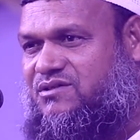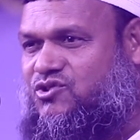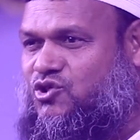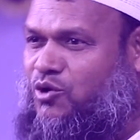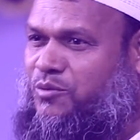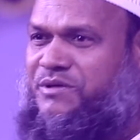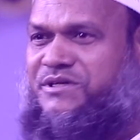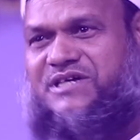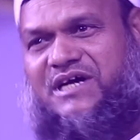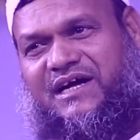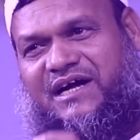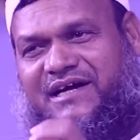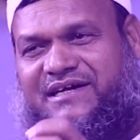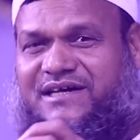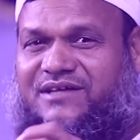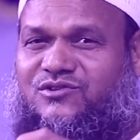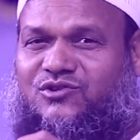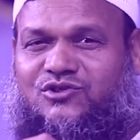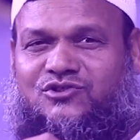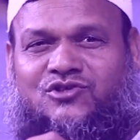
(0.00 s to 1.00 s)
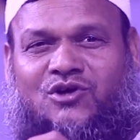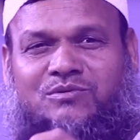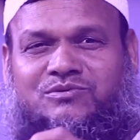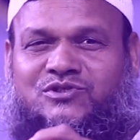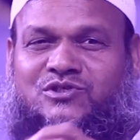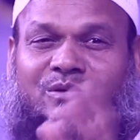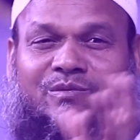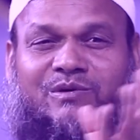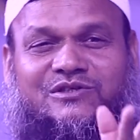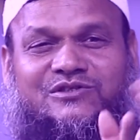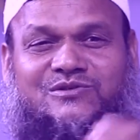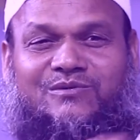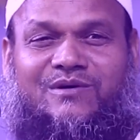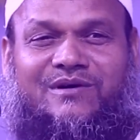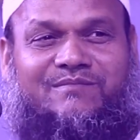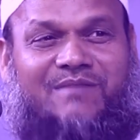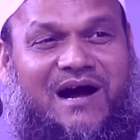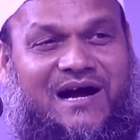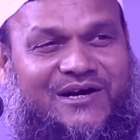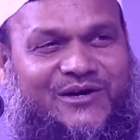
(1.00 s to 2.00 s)
জমি জায়গা কিন্তু সব সমান
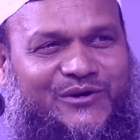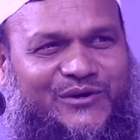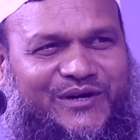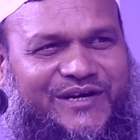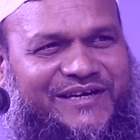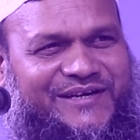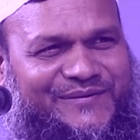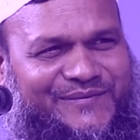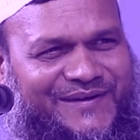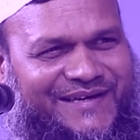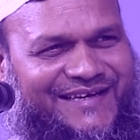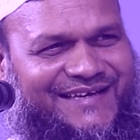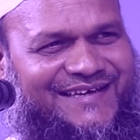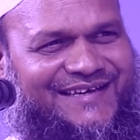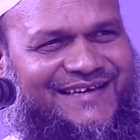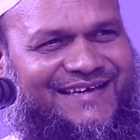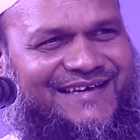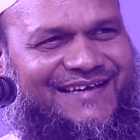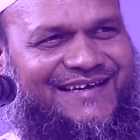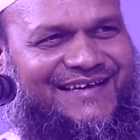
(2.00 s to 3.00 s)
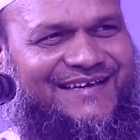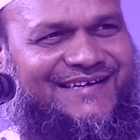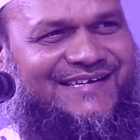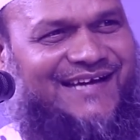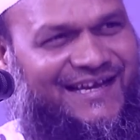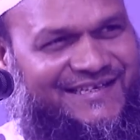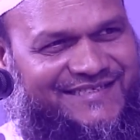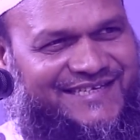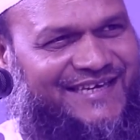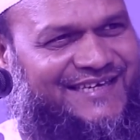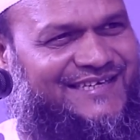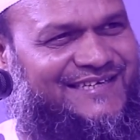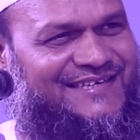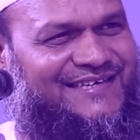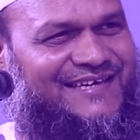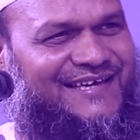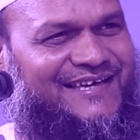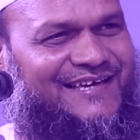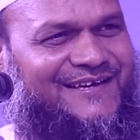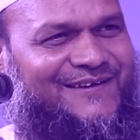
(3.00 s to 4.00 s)
সমান ভাগ করে নিবে কাজেই
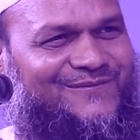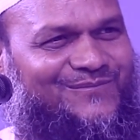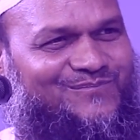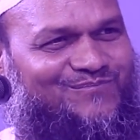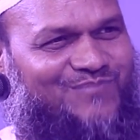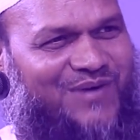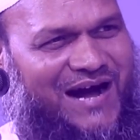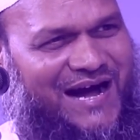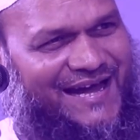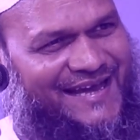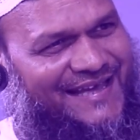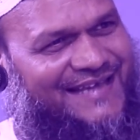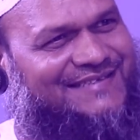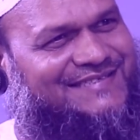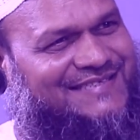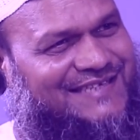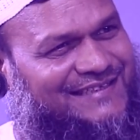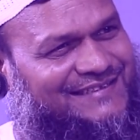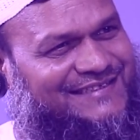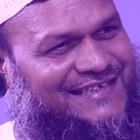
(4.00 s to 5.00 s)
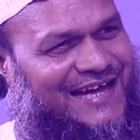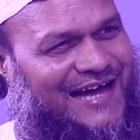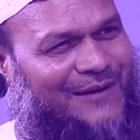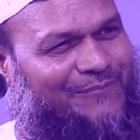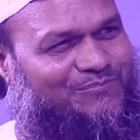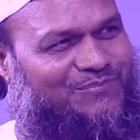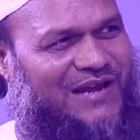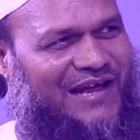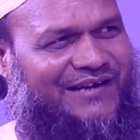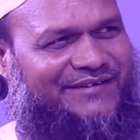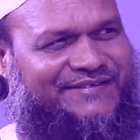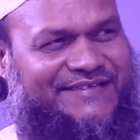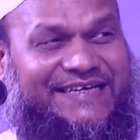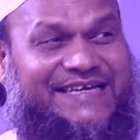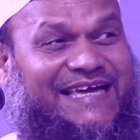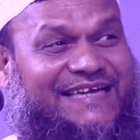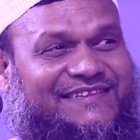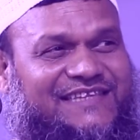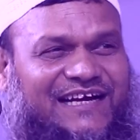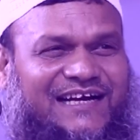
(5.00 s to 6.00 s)
ভাইয়ের সাথে আপনার
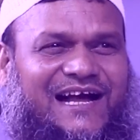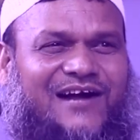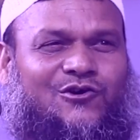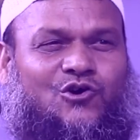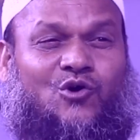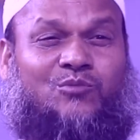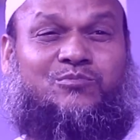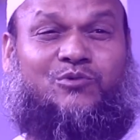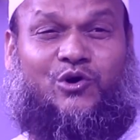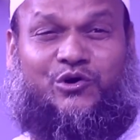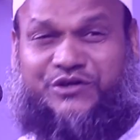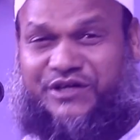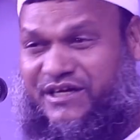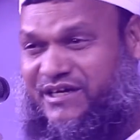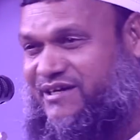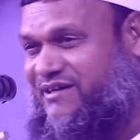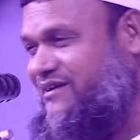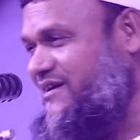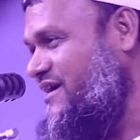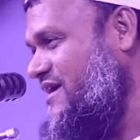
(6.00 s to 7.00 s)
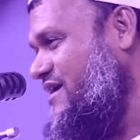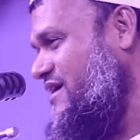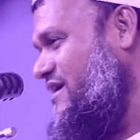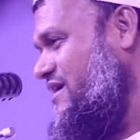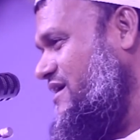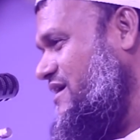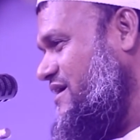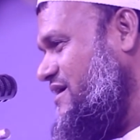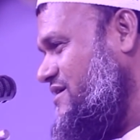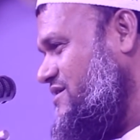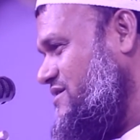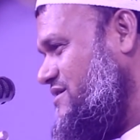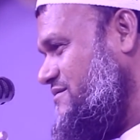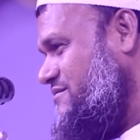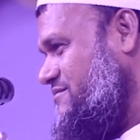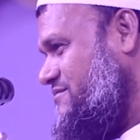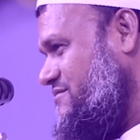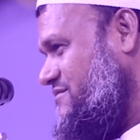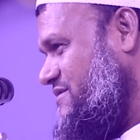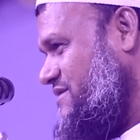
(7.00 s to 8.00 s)
টিকে থাকা খুব কঠিন
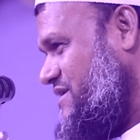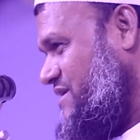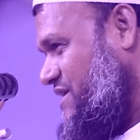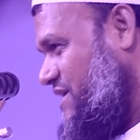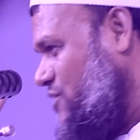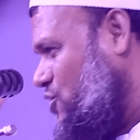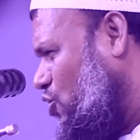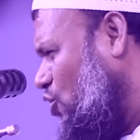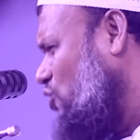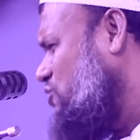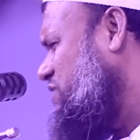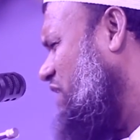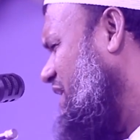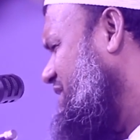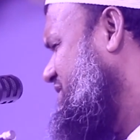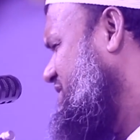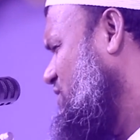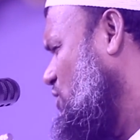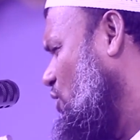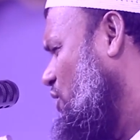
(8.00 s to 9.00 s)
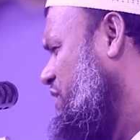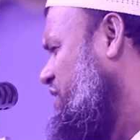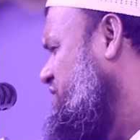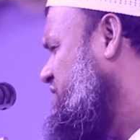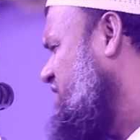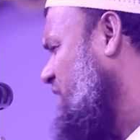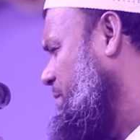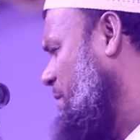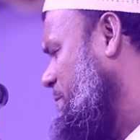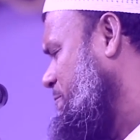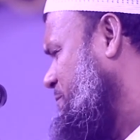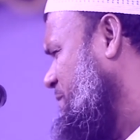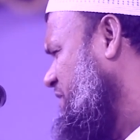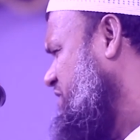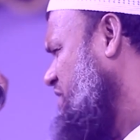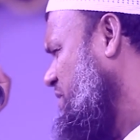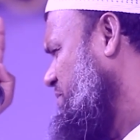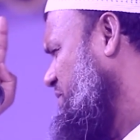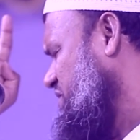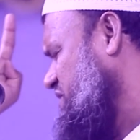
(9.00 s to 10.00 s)
নিকট আত্মীয় হিসাবে
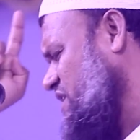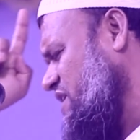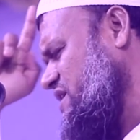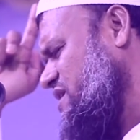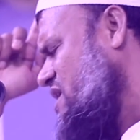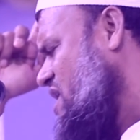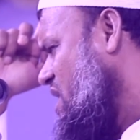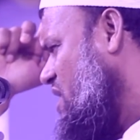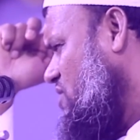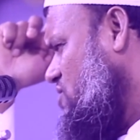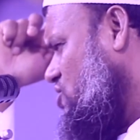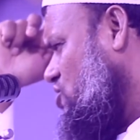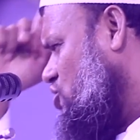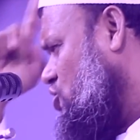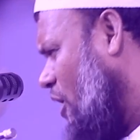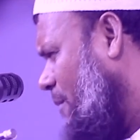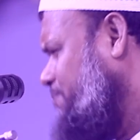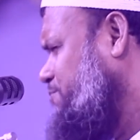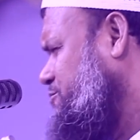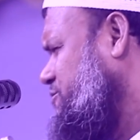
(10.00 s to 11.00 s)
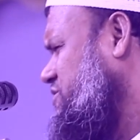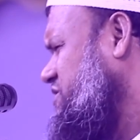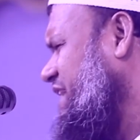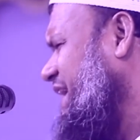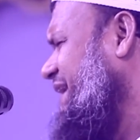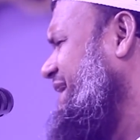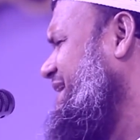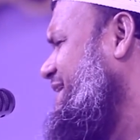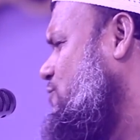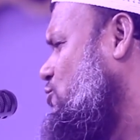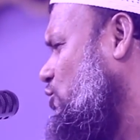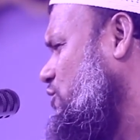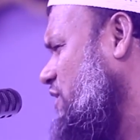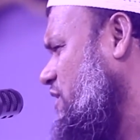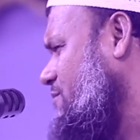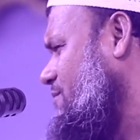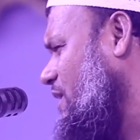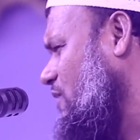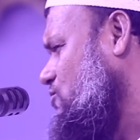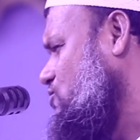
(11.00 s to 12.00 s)
পৃথিবীতে সবচেয়ে
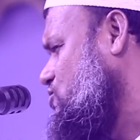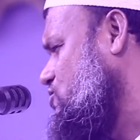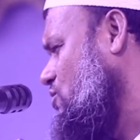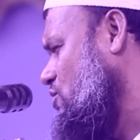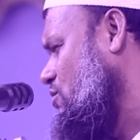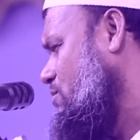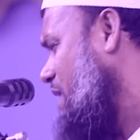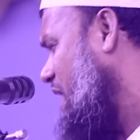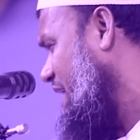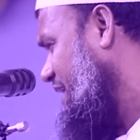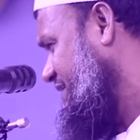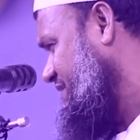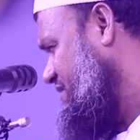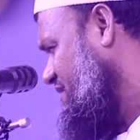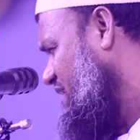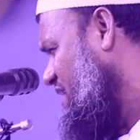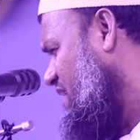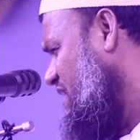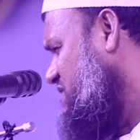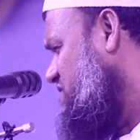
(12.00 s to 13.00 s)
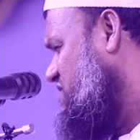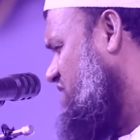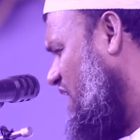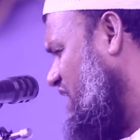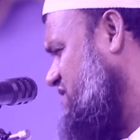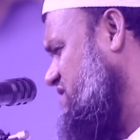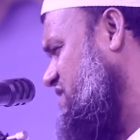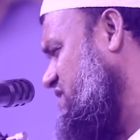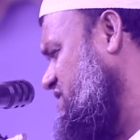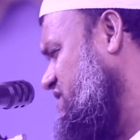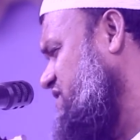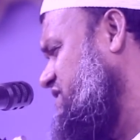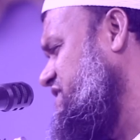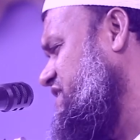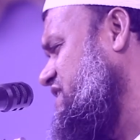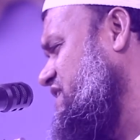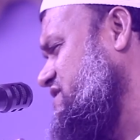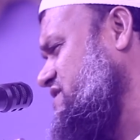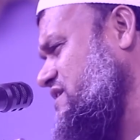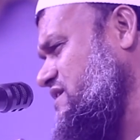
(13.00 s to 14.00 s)
নিকটের মানুষ হলো ভাই যার সাথে
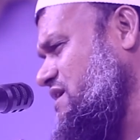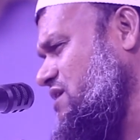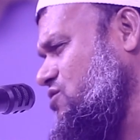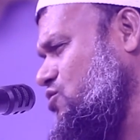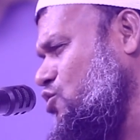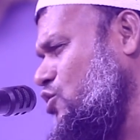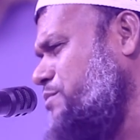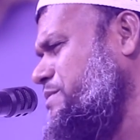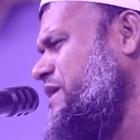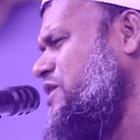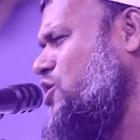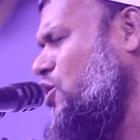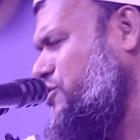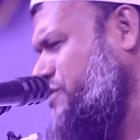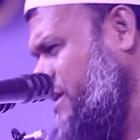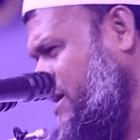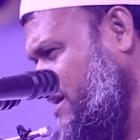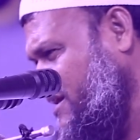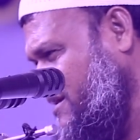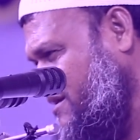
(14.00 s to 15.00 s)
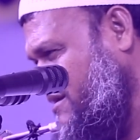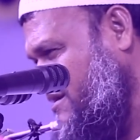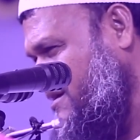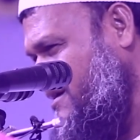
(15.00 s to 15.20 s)
টিকে থাকা খুবই কঠিন